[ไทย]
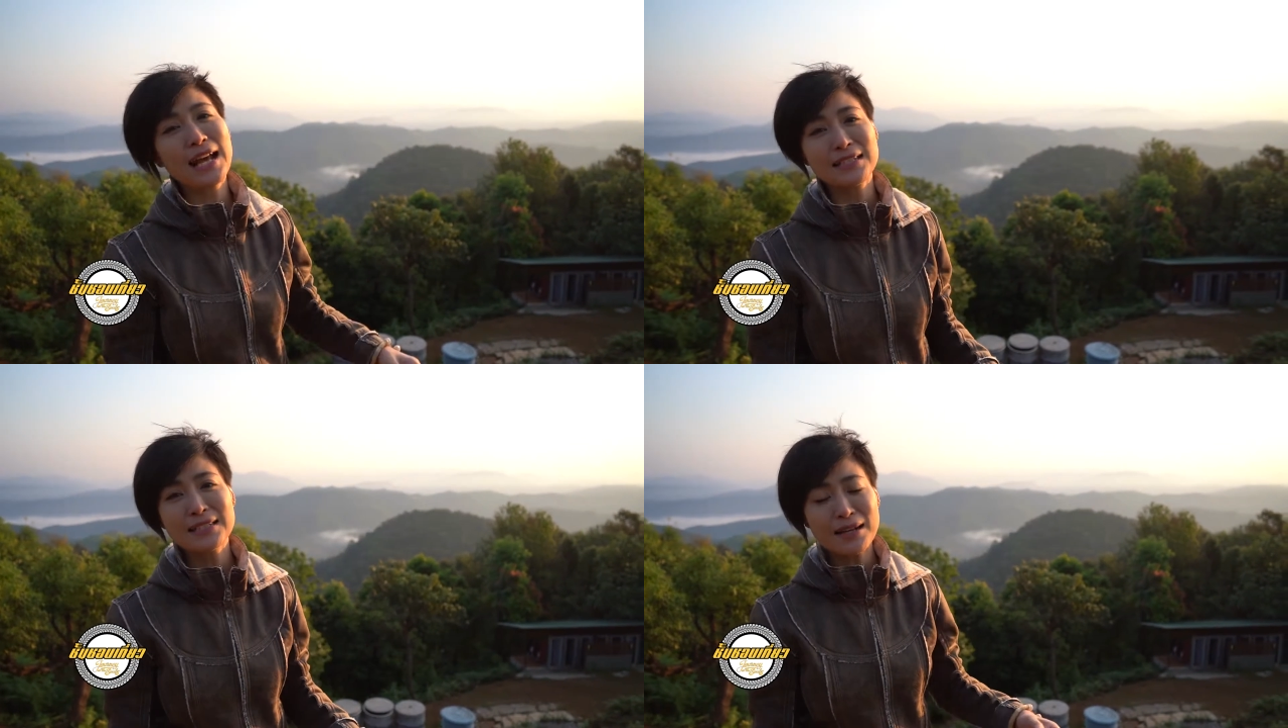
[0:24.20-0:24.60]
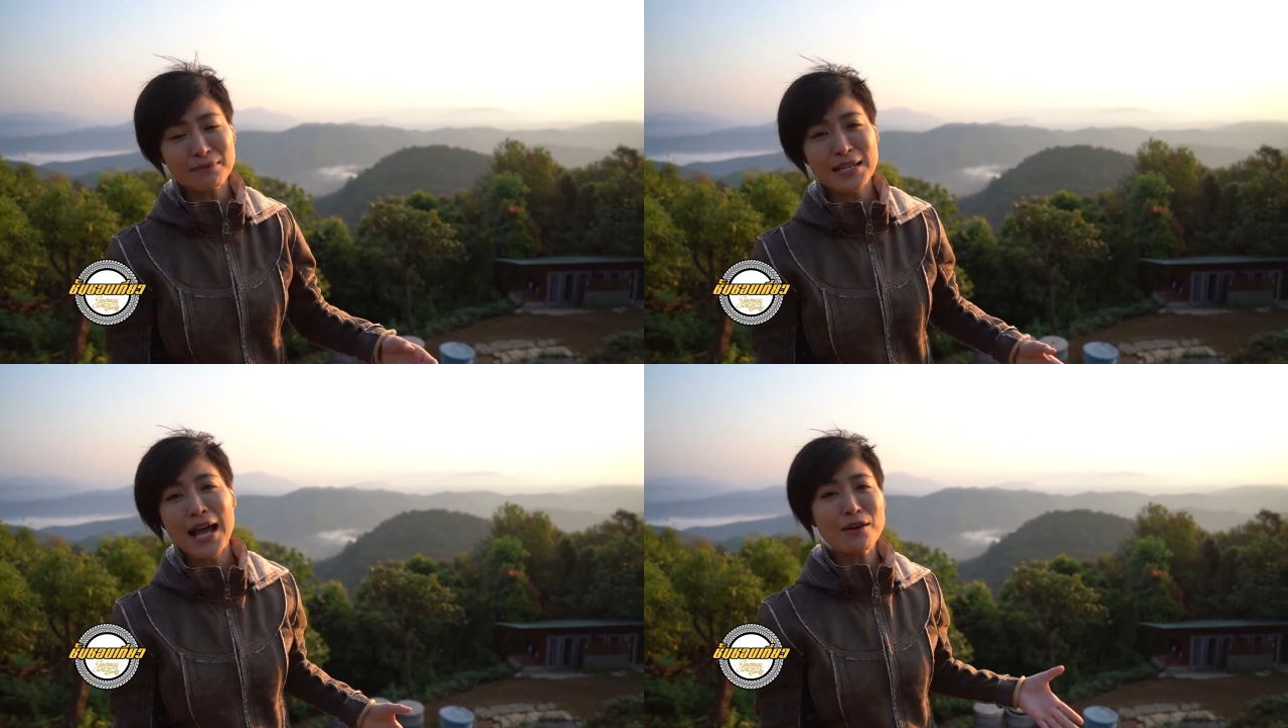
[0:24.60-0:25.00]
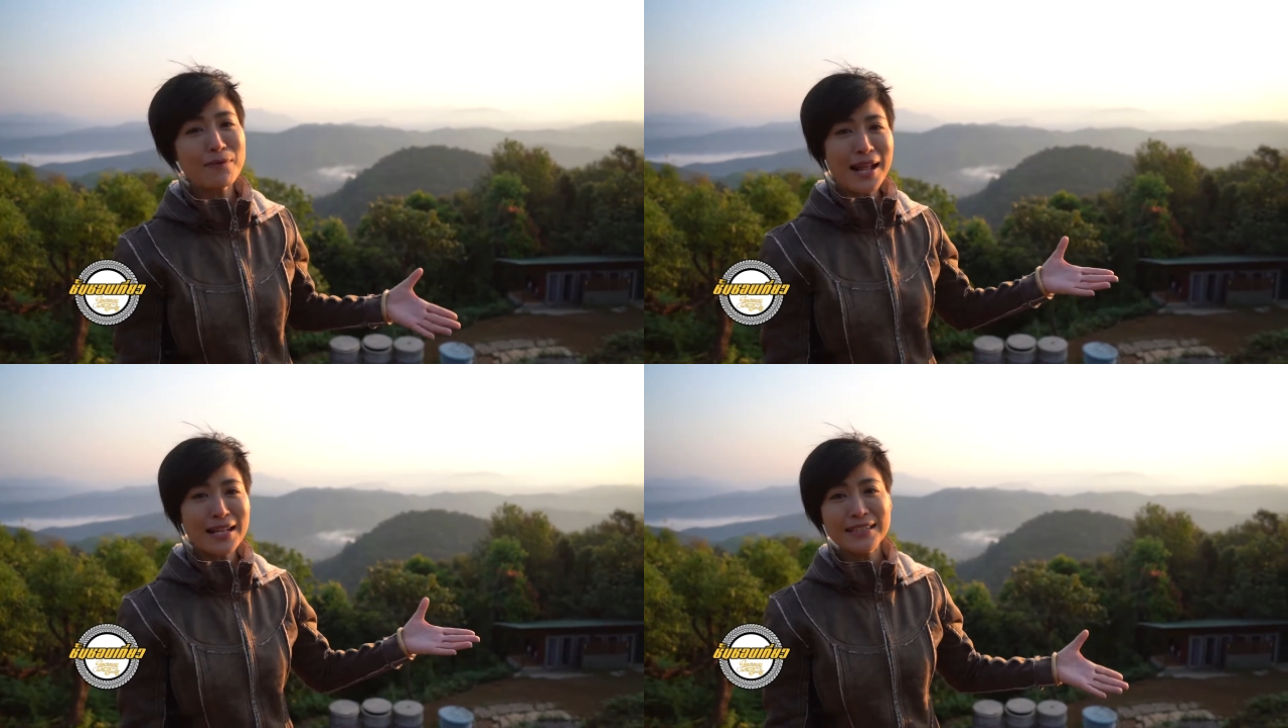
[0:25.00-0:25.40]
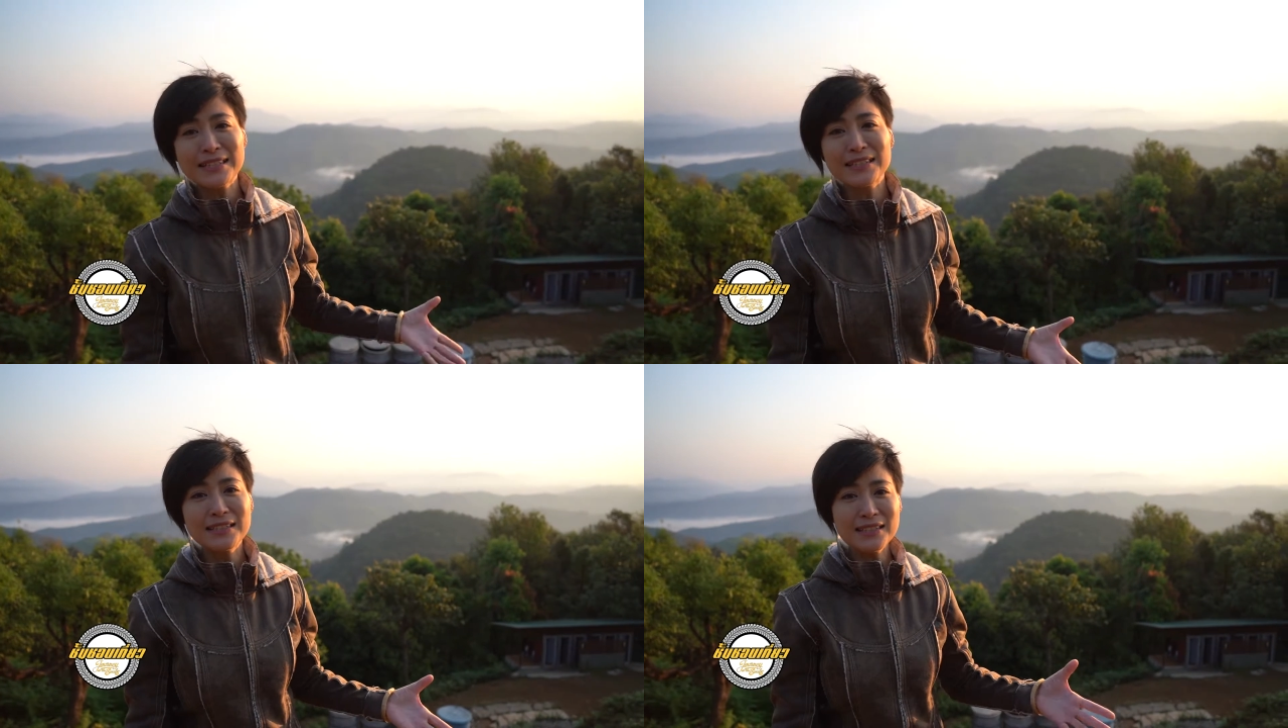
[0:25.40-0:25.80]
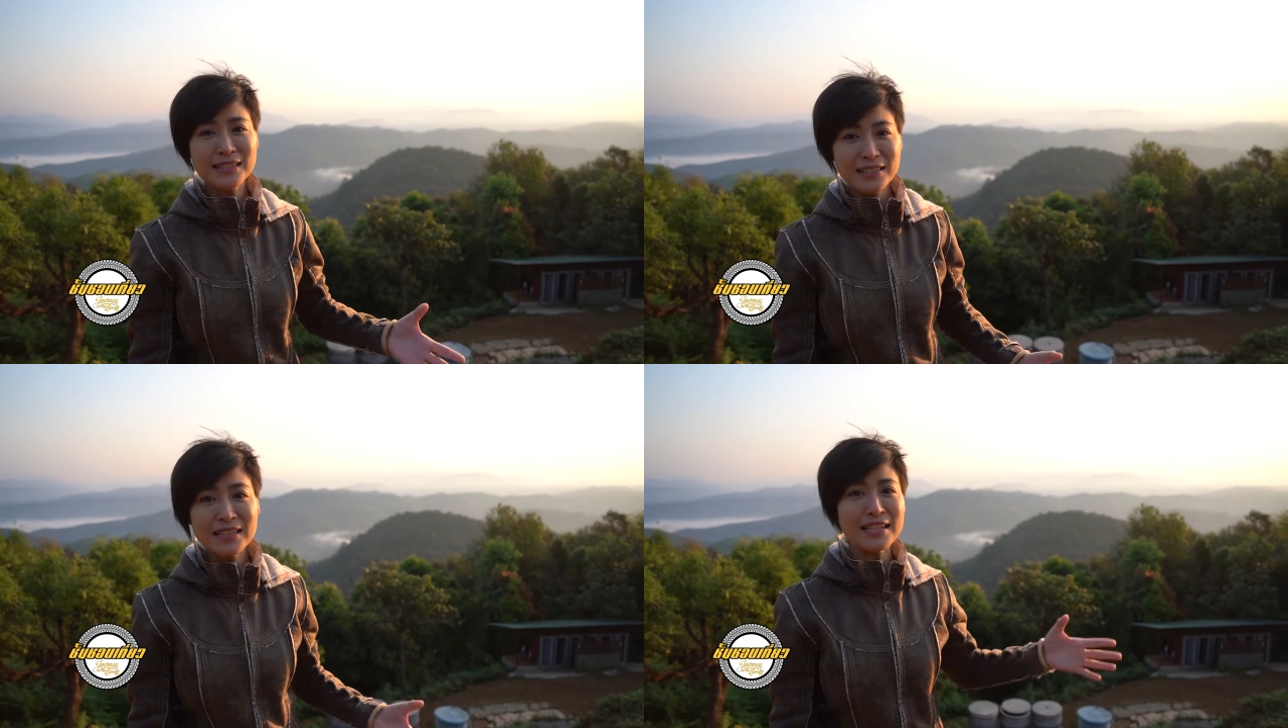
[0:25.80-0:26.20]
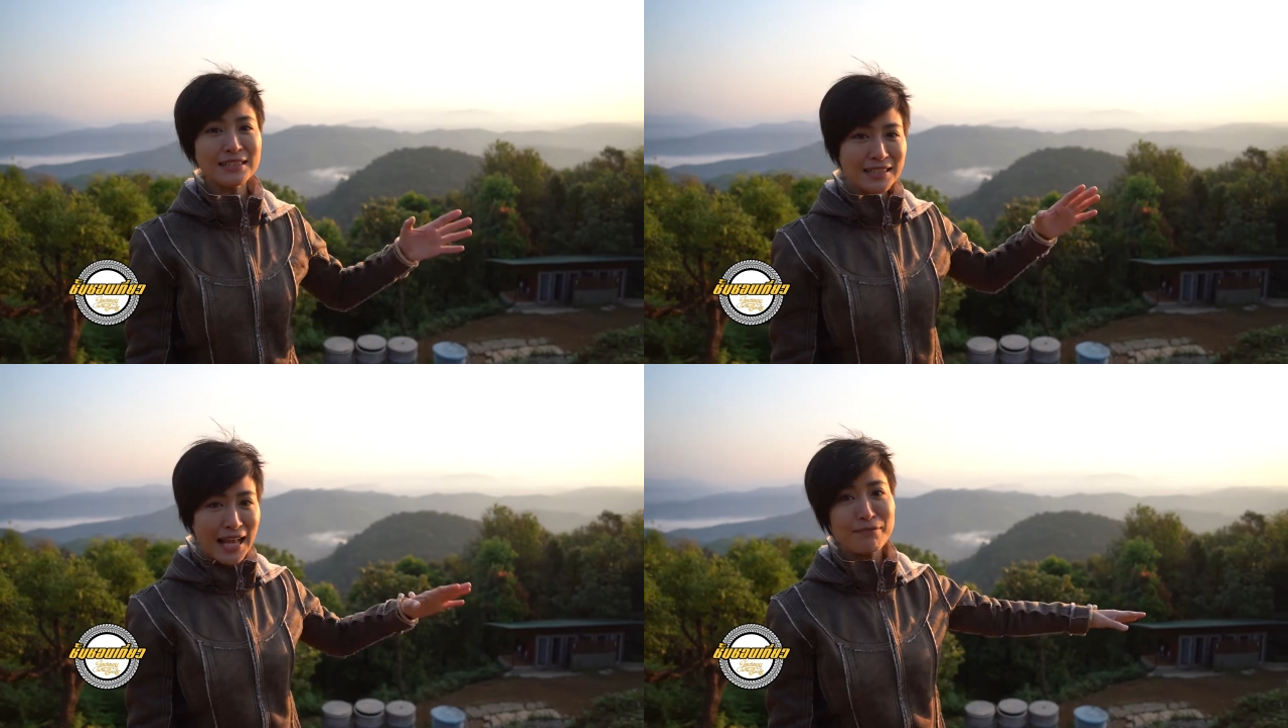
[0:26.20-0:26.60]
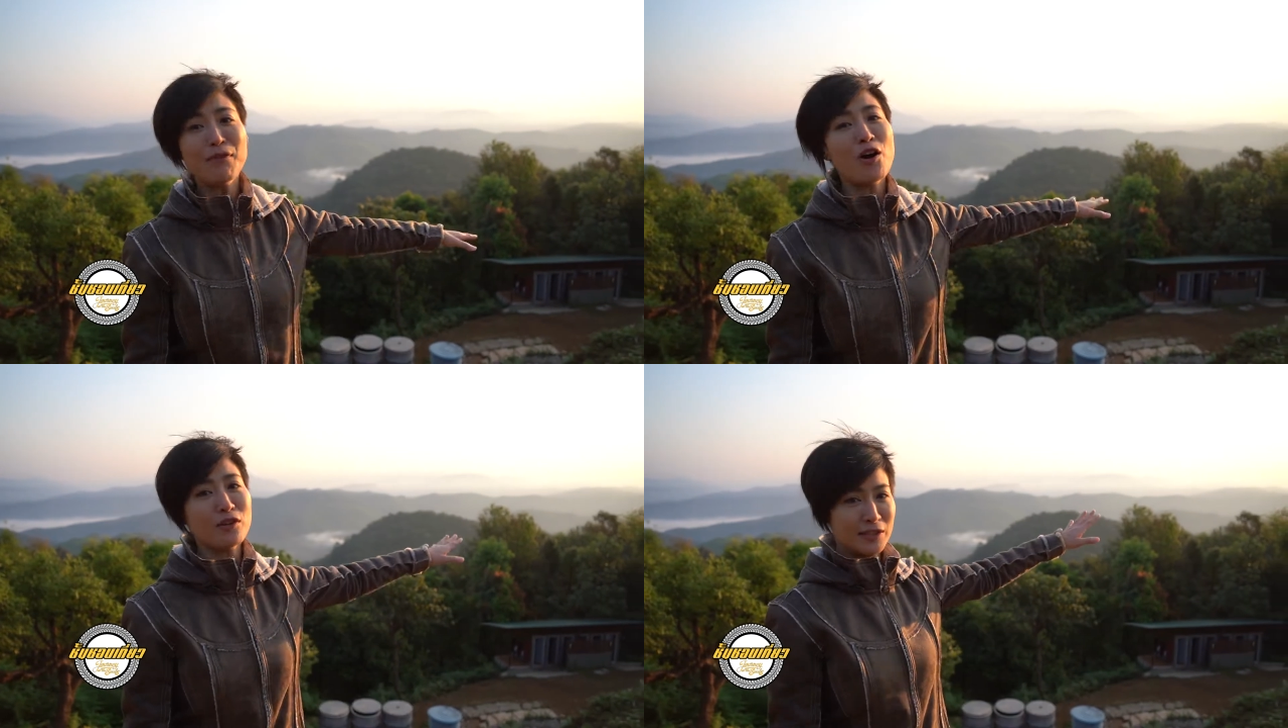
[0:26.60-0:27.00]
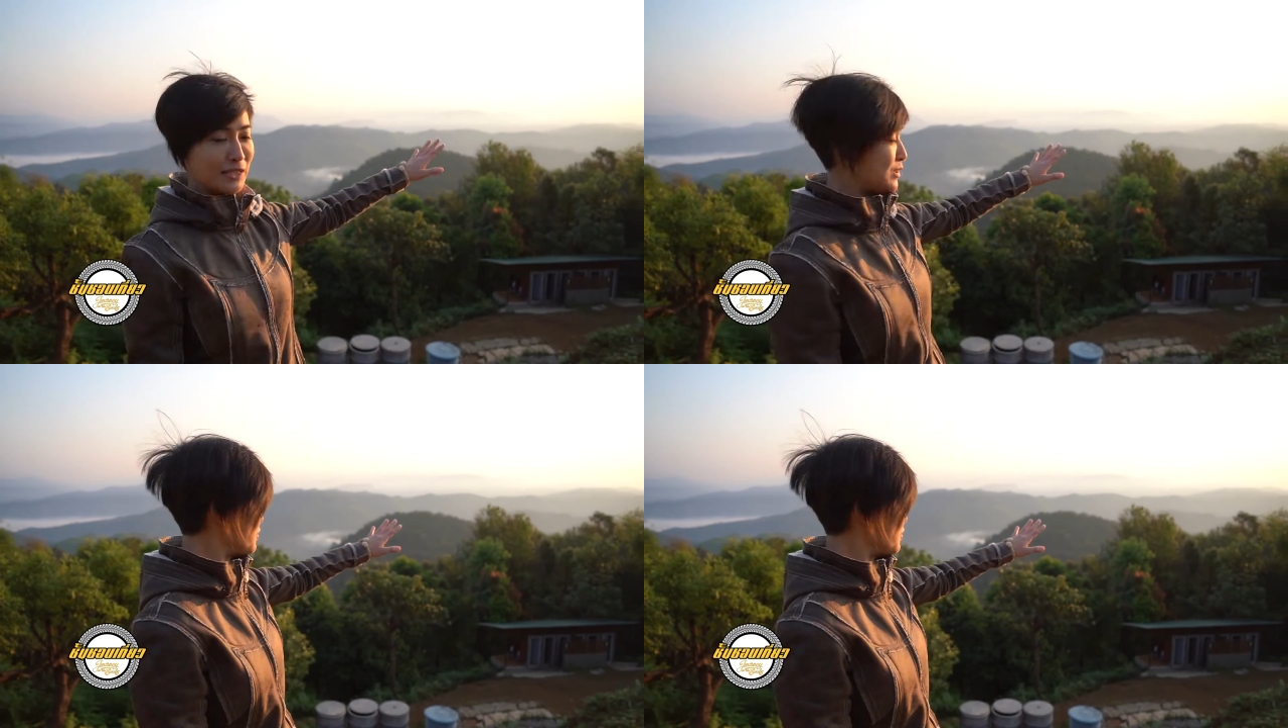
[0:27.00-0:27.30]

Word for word: กาศยามเช้าพระอาทิตย์ขึ้นเหนือสายหมอกซึ่ง